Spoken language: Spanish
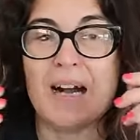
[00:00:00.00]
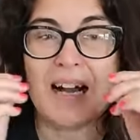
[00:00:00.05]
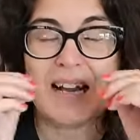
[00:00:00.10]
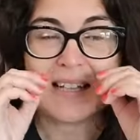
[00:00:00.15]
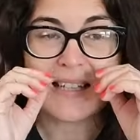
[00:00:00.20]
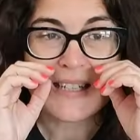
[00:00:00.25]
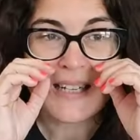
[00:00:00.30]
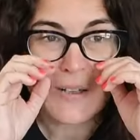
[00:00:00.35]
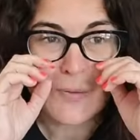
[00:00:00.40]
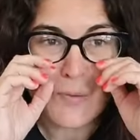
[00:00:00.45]
va
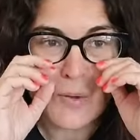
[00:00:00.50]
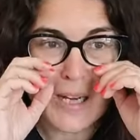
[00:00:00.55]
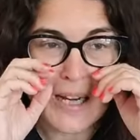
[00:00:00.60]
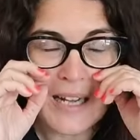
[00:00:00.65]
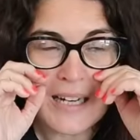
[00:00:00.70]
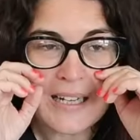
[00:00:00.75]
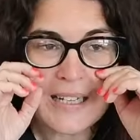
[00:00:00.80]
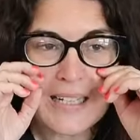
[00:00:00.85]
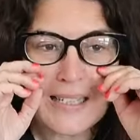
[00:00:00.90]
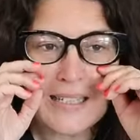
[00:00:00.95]
a ese
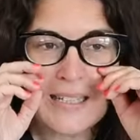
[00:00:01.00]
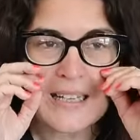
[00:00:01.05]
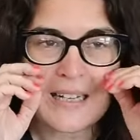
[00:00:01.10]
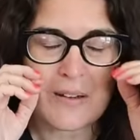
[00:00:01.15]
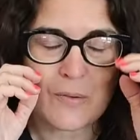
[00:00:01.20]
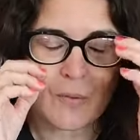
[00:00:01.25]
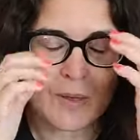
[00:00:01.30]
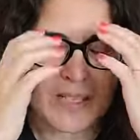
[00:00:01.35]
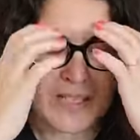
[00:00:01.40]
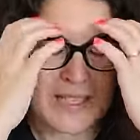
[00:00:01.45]
lugar y,
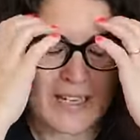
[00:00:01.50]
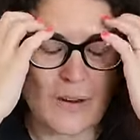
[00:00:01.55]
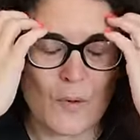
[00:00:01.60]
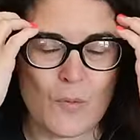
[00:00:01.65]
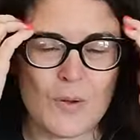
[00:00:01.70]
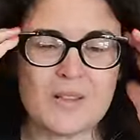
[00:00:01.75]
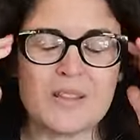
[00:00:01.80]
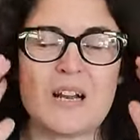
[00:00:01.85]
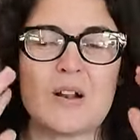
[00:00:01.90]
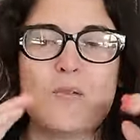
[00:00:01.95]
se
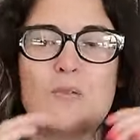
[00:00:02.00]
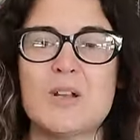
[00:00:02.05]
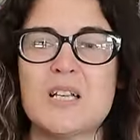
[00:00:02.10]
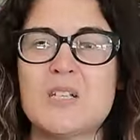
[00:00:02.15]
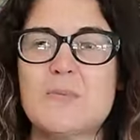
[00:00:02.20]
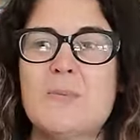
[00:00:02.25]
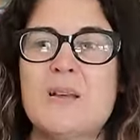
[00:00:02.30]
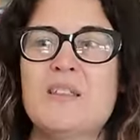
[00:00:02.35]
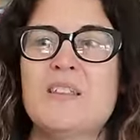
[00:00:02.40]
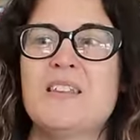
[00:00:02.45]
encuentra con una
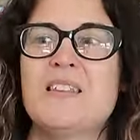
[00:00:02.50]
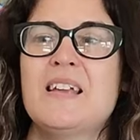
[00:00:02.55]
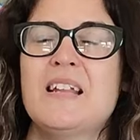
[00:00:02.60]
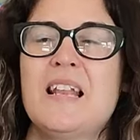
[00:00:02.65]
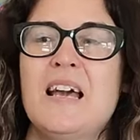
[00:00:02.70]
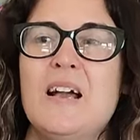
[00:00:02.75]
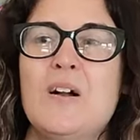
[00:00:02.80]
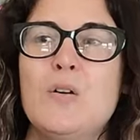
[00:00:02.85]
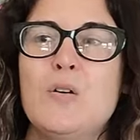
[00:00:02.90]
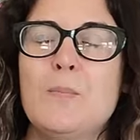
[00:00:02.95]
especie de
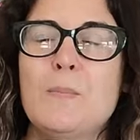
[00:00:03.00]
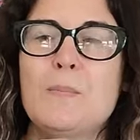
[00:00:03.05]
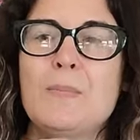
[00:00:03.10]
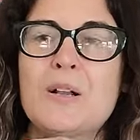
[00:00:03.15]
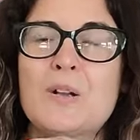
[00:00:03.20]
lago,